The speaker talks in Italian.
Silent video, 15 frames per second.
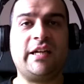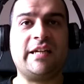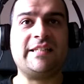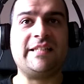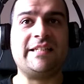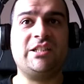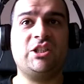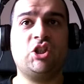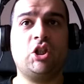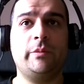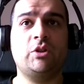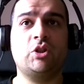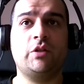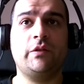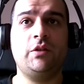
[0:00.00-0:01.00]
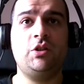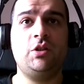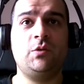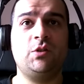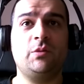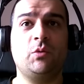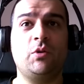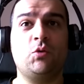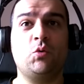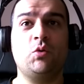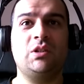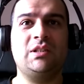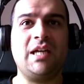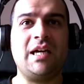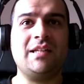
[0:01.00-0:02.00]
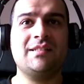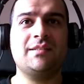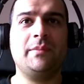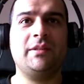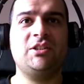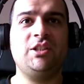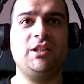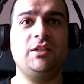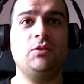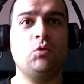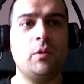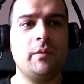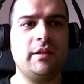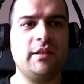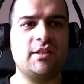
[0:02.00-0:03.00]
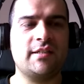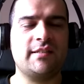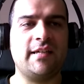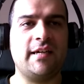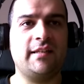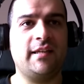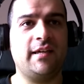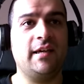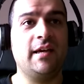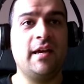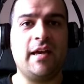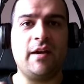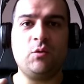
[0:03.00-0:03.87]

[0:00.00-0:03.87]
Ciao ragazzi, sono Amici35, siamo qui su Zanz Machine 2017,